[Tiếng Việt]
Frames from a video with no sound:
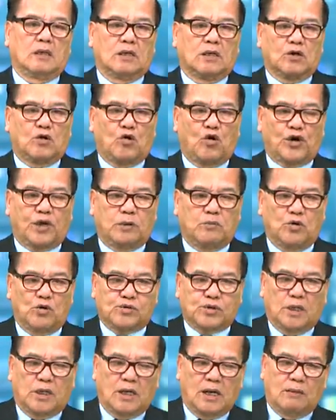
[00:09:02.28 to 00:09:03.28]
Cory
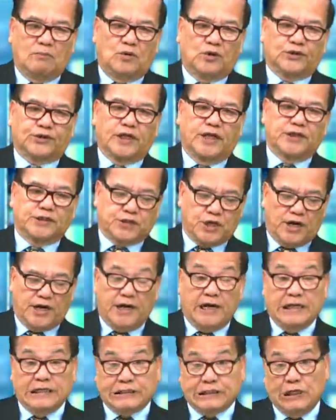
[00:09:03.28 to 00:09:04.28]
Booker là một tên thượng
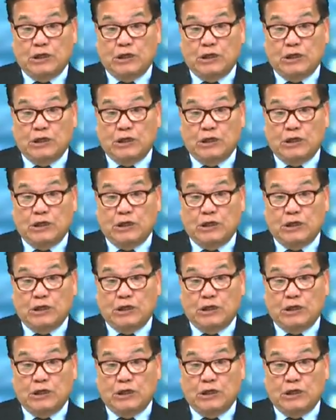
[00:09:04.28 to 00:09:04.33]
nghị sĩ